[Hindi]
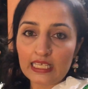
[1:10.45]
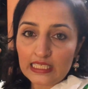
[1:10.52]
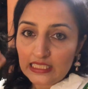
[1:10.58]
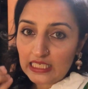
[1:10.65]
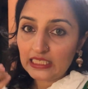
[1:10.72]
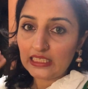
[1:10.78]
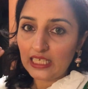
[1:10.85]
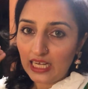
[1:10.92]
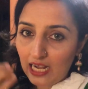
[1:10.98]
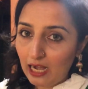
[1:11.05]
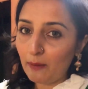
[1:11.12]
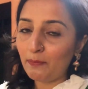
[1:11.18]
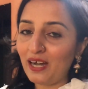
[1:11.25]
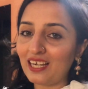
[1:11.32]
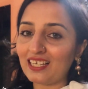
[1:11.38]
इसी तरह
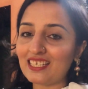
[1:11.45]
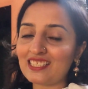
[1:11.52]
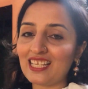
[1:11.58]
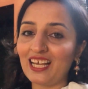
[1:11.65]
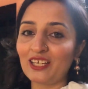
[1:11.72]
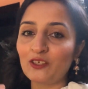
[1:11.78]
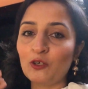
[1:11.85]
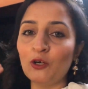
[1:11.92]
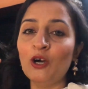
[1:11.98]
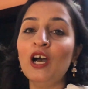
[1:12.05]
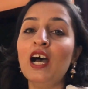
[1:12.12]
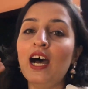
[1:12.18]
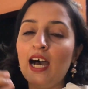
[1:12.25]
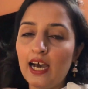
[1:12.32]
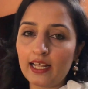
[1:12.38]
पाकिस्तान को
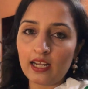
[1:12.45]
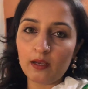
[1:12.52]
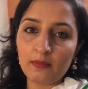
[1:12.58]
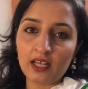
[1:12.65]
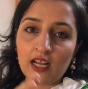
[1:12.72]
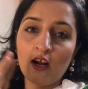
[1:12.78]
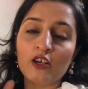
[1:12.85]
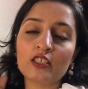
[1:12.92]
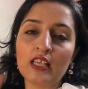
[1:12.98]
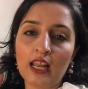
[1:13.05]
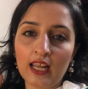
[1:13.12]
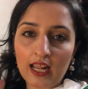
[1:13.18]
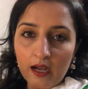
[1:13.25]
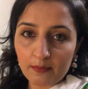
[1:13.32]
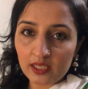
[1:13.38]
हरा भरा और
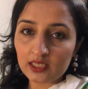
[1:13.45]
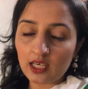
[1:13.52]
सलामत